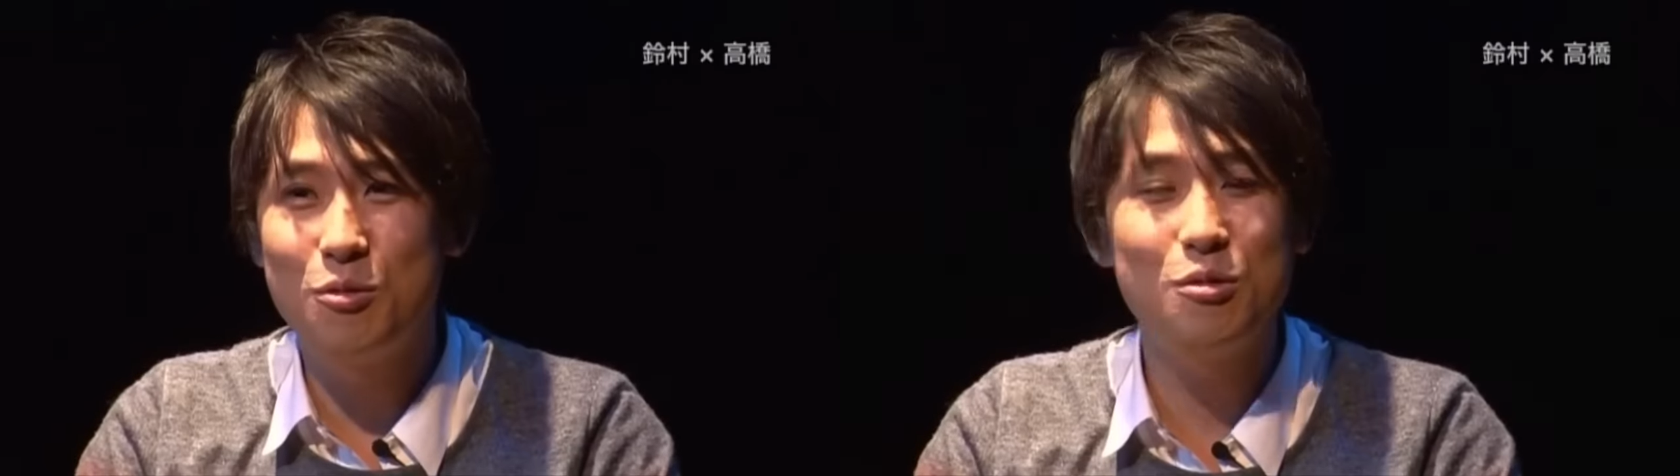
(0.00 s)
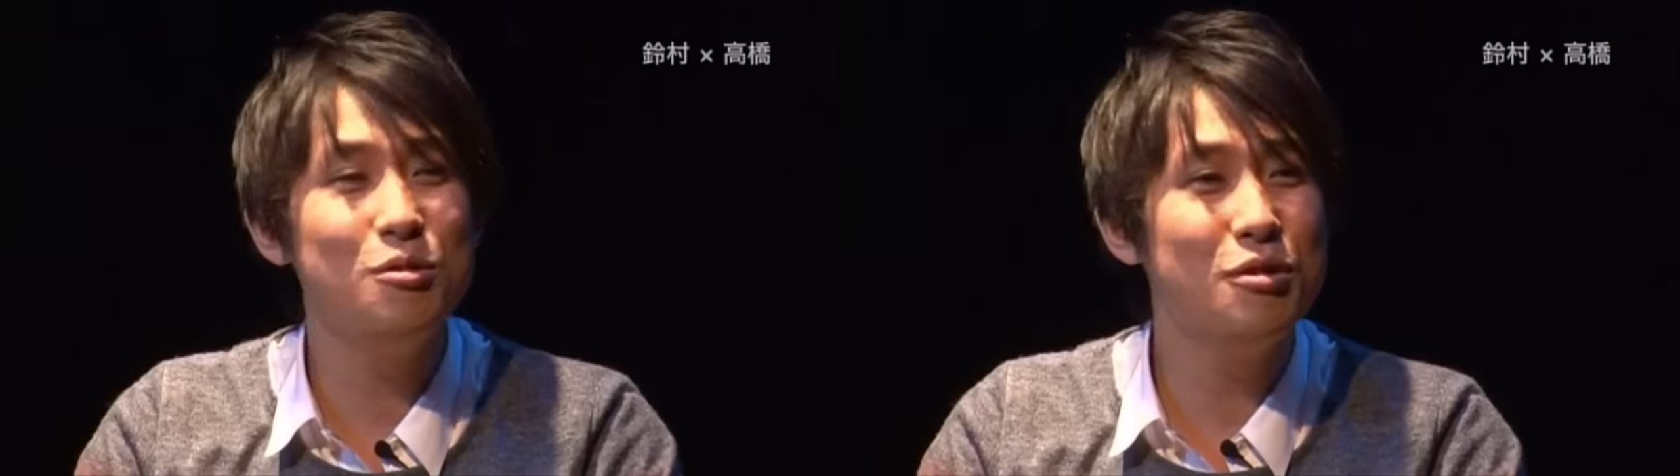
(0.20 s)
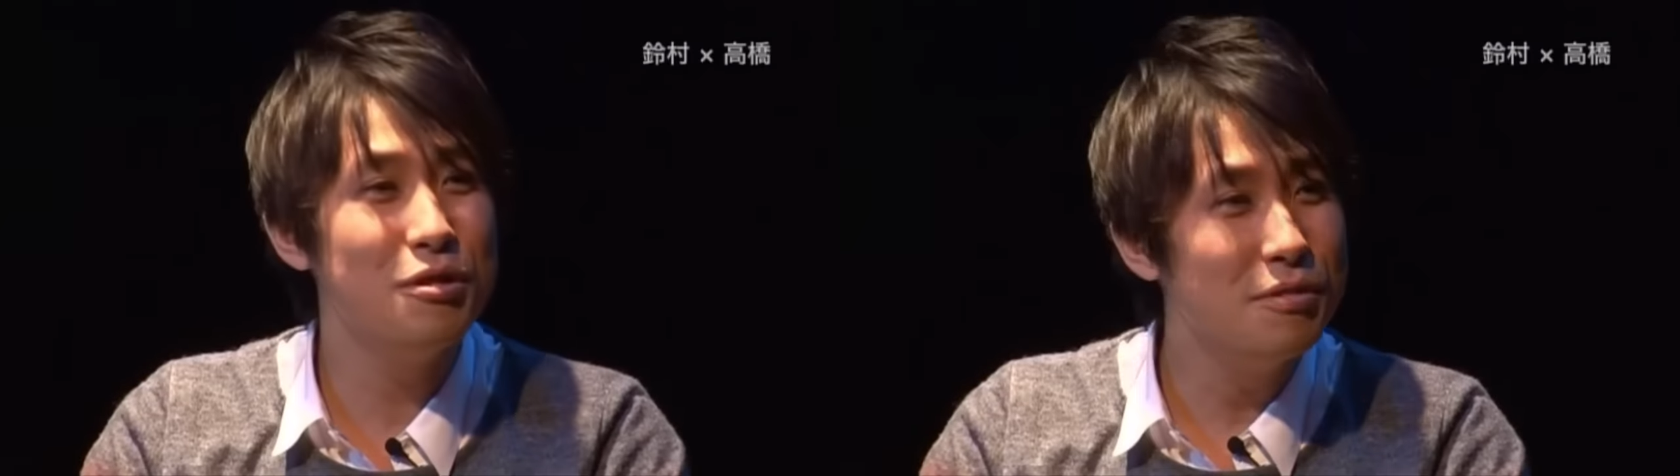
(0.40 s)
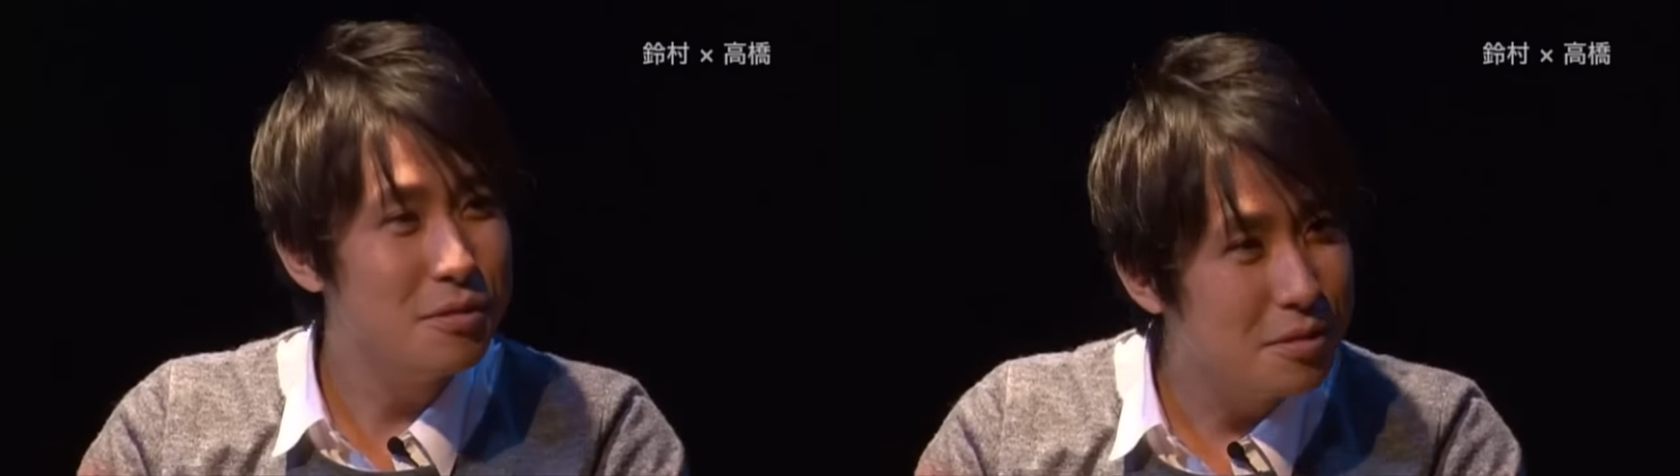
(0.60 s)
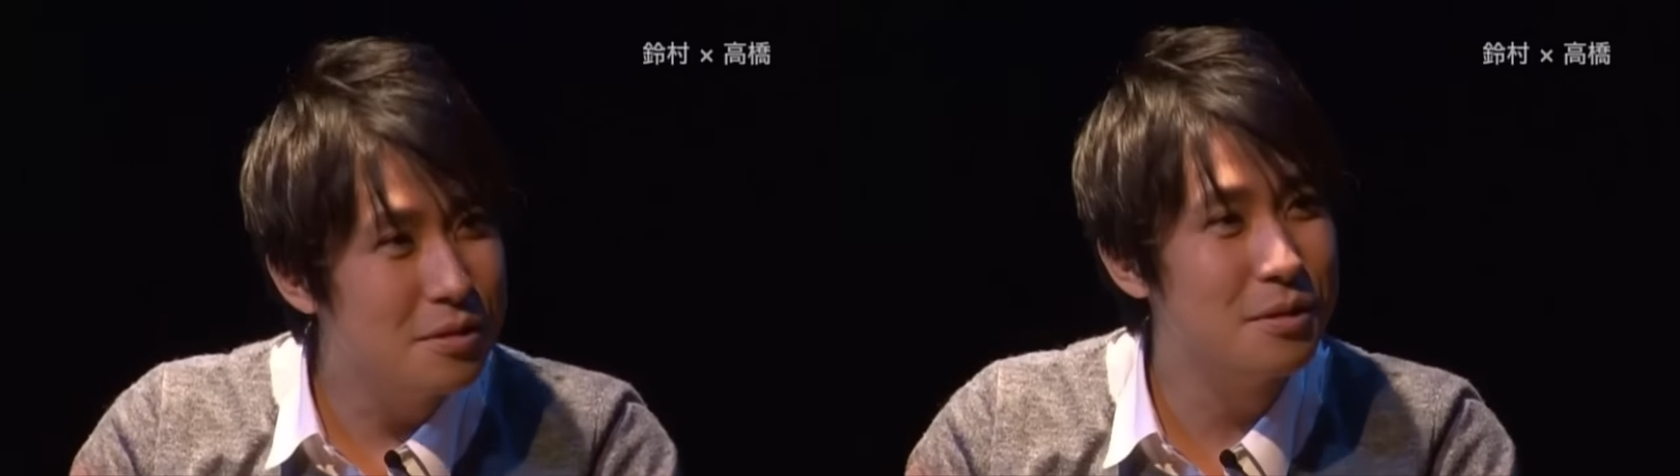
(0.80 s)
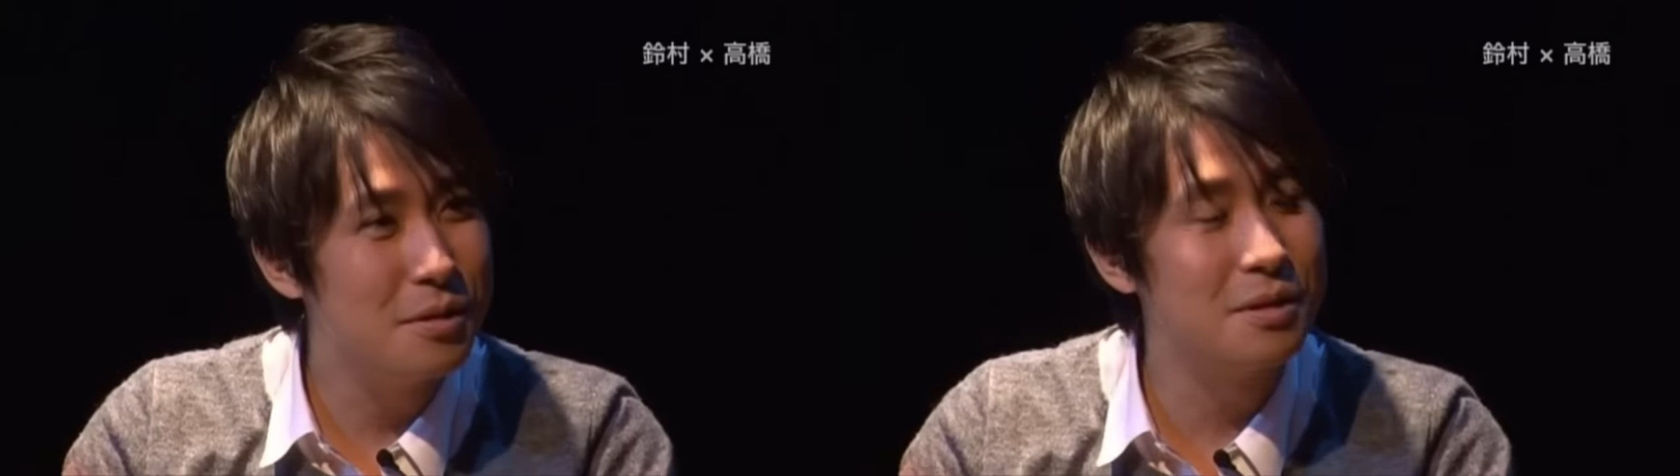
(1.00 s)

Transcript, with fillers: いや分かるすげえよく、うん、